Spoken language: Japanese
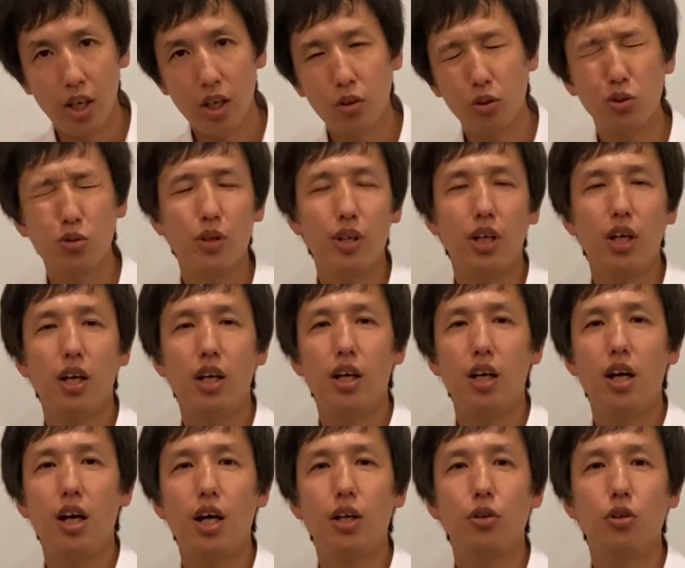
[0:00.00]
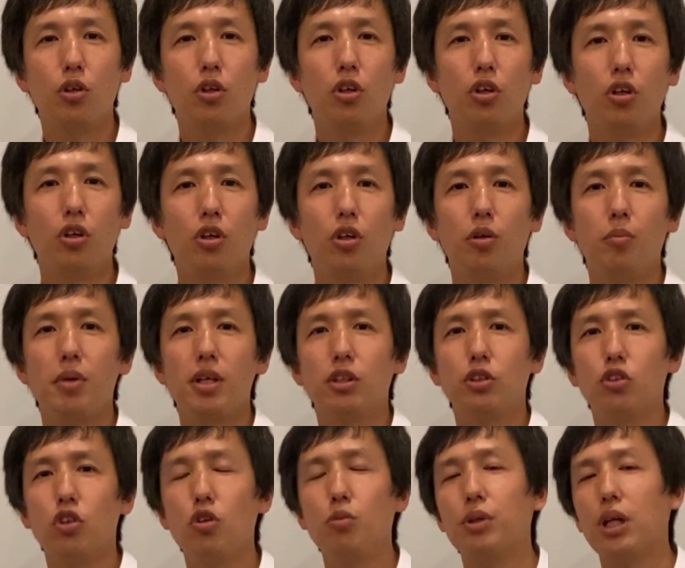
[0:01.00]
あのそれがあのまあ
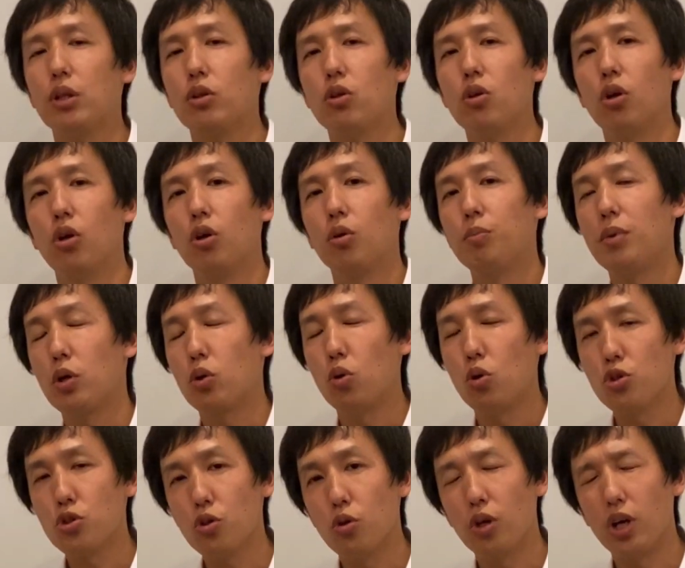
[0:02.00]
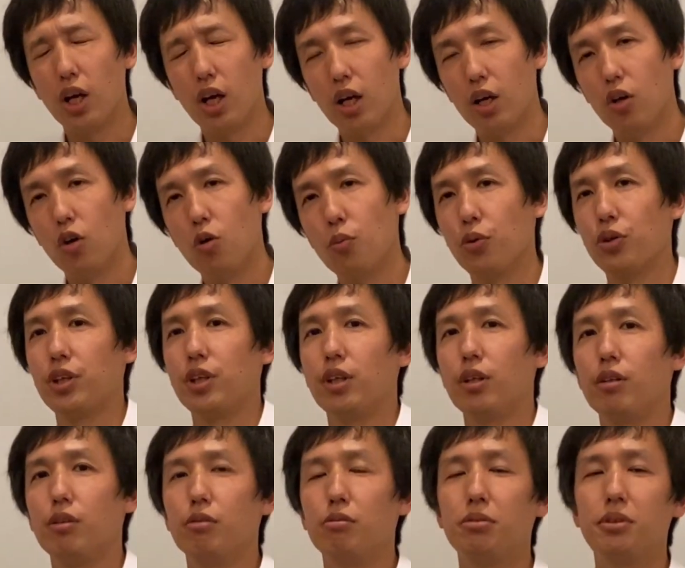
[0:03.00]
ストームだとまあ工場が主に
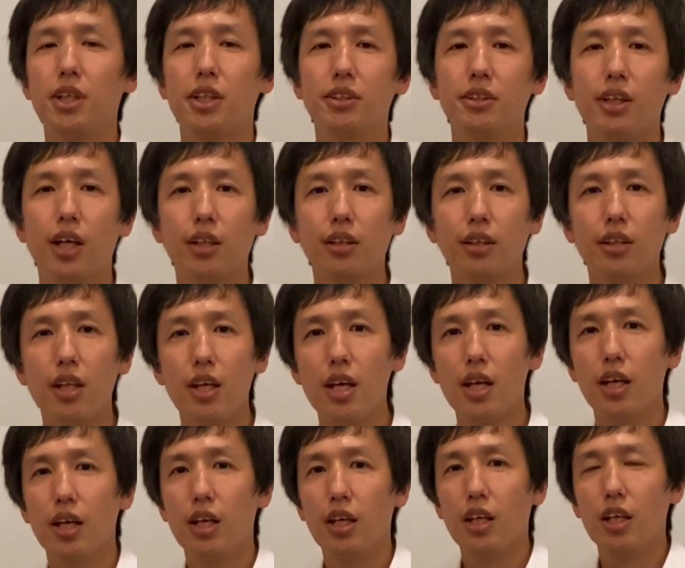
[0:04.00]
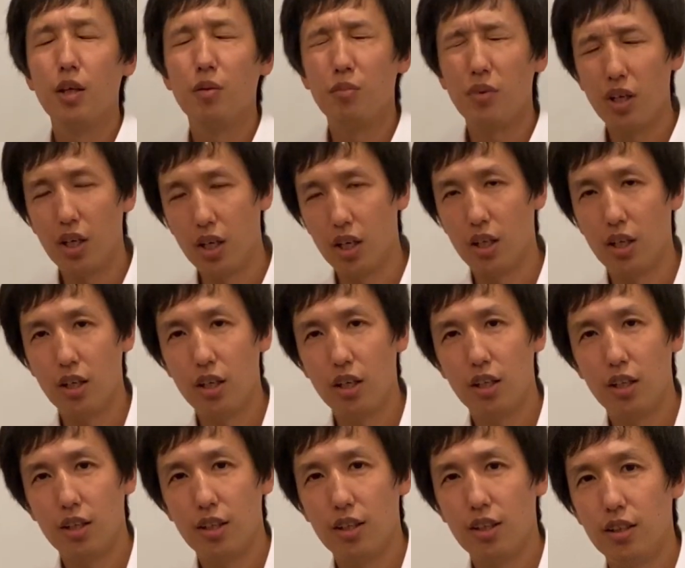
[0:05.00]
ふたつあってま
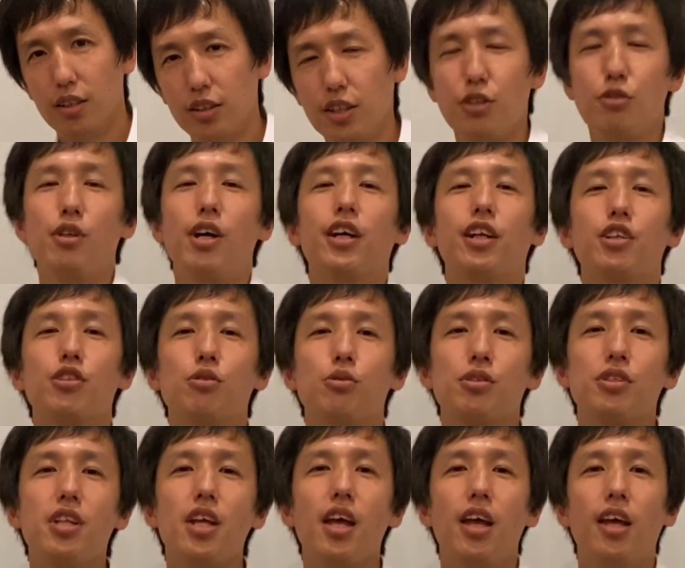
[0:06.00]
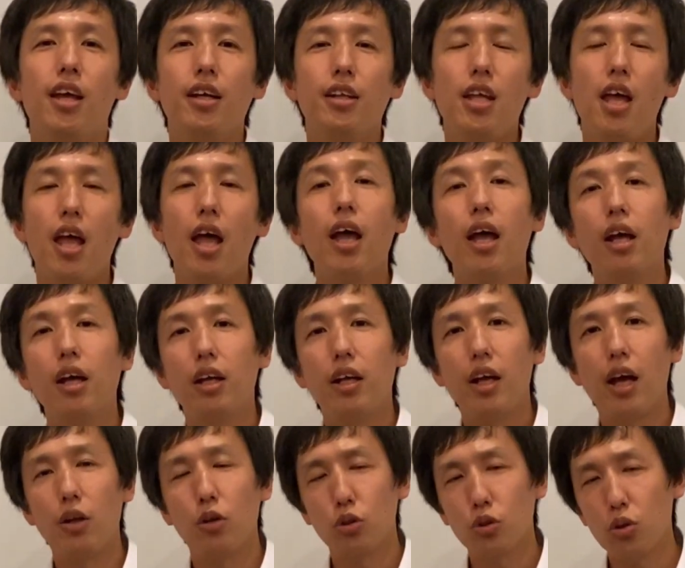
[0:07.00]
あ。っていう話をして、で
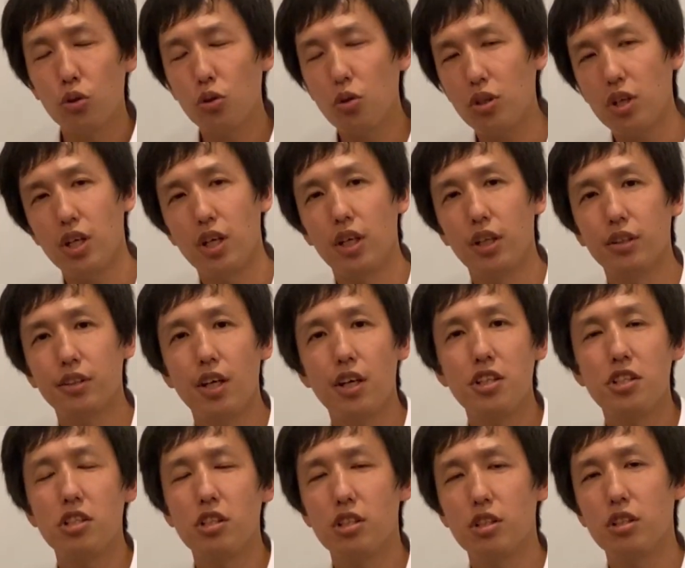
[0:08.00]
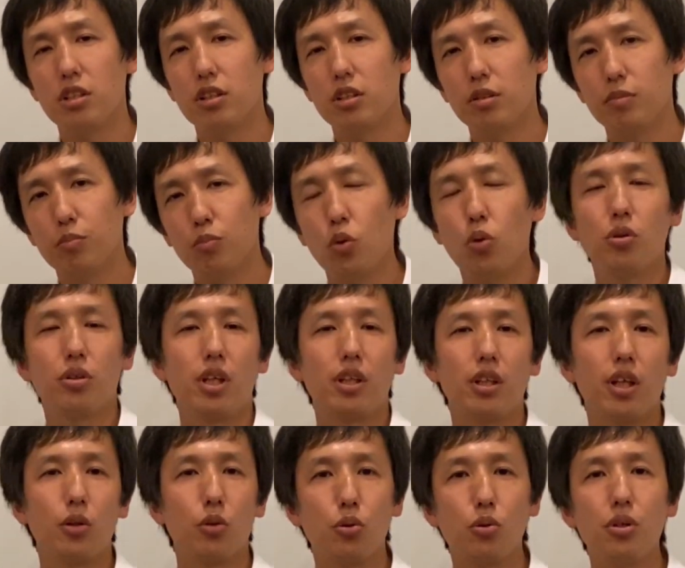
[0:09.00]
あのその時最新ボールだっ
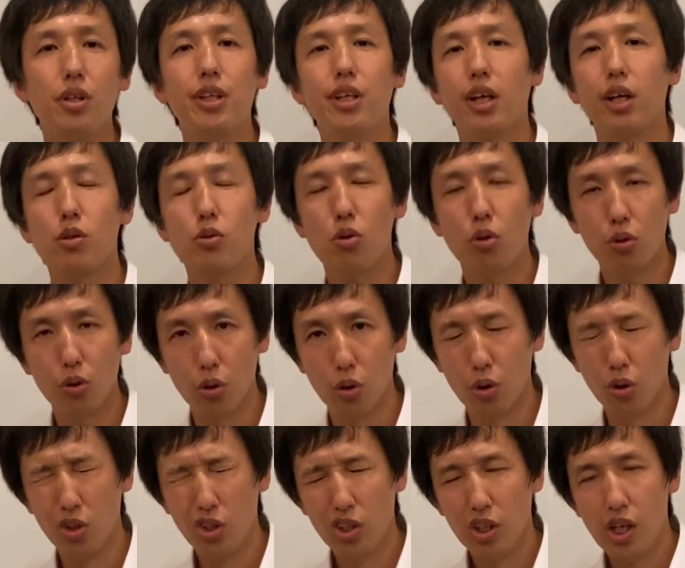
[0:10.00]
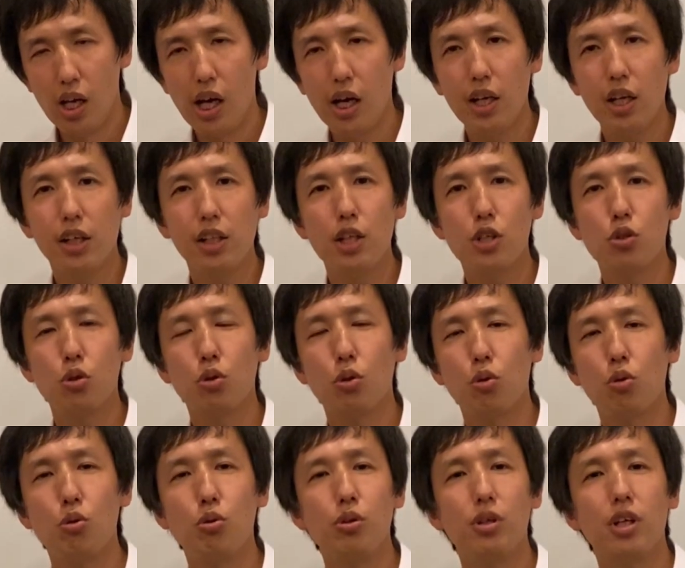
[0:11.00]
たのクリティカルコード、あれがねちょっ
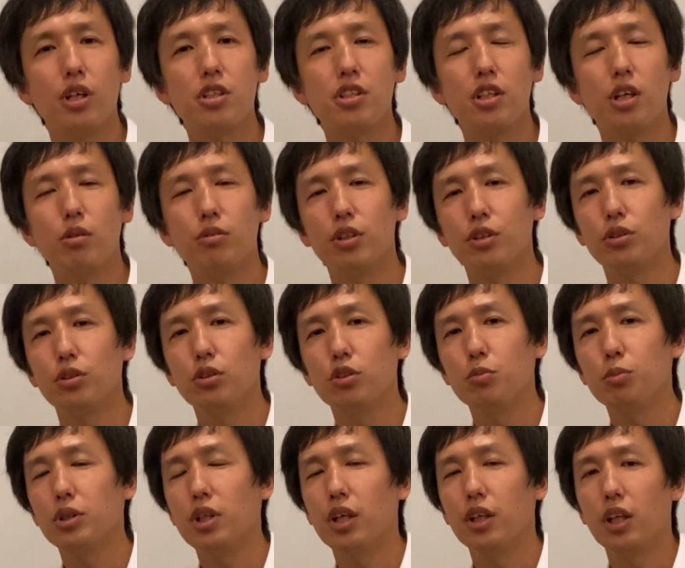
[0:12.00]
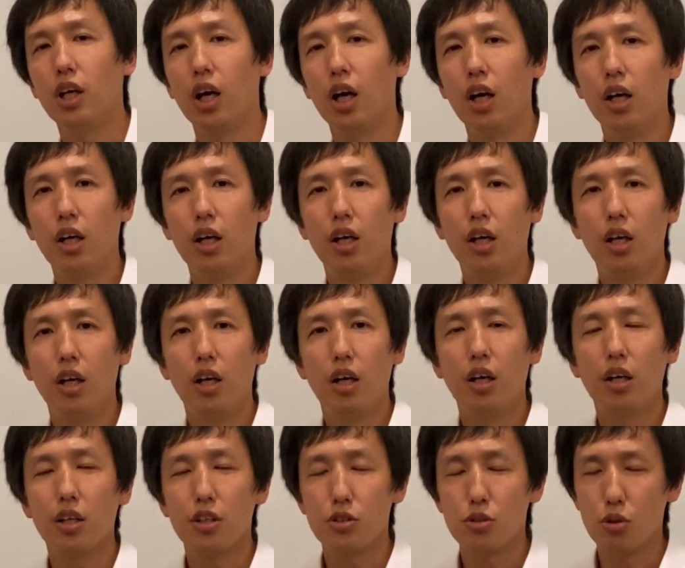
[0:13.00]
と刻印が違うんですみたいな
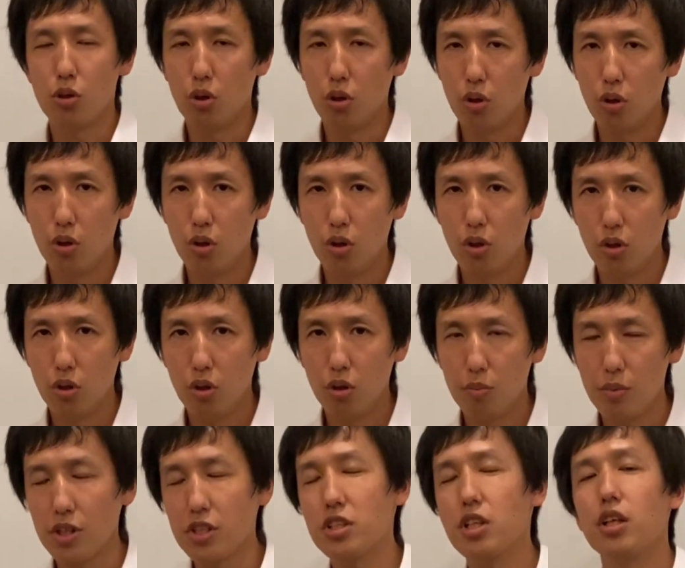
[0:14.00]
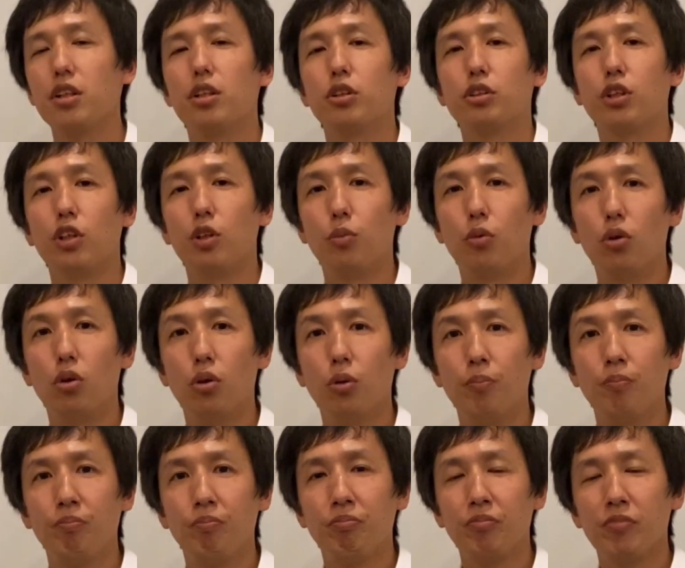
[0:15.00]
話を、まあ、したんですけども、